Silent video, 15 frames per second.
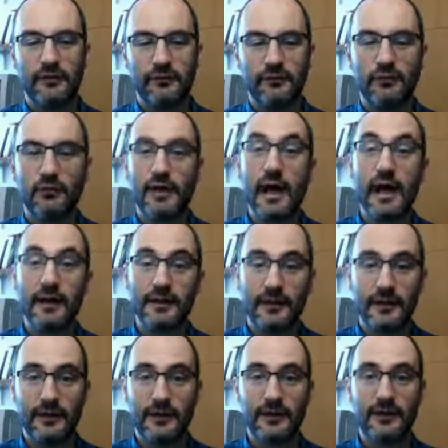
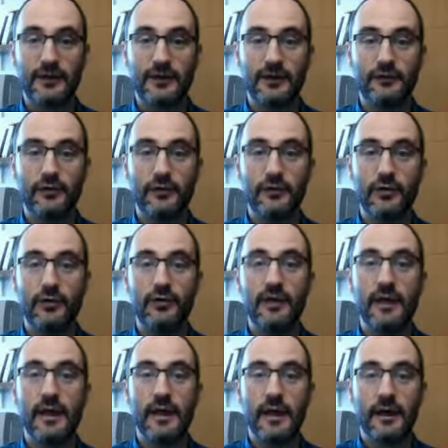vulgate eh,
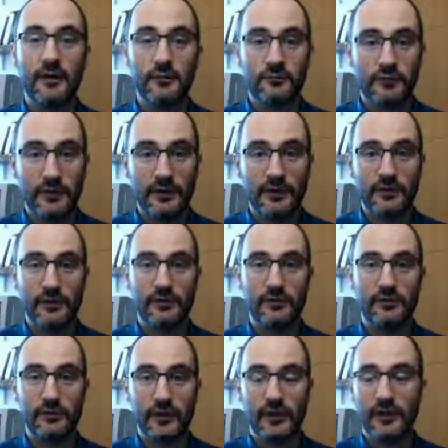filosofiche, ha una
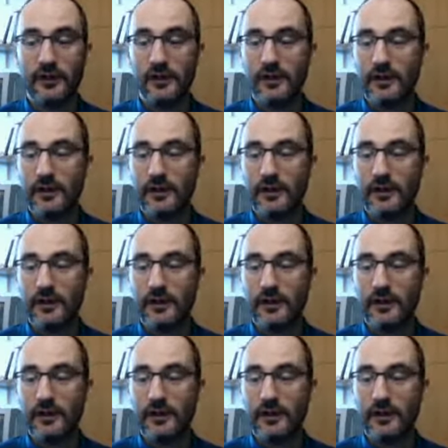dimensione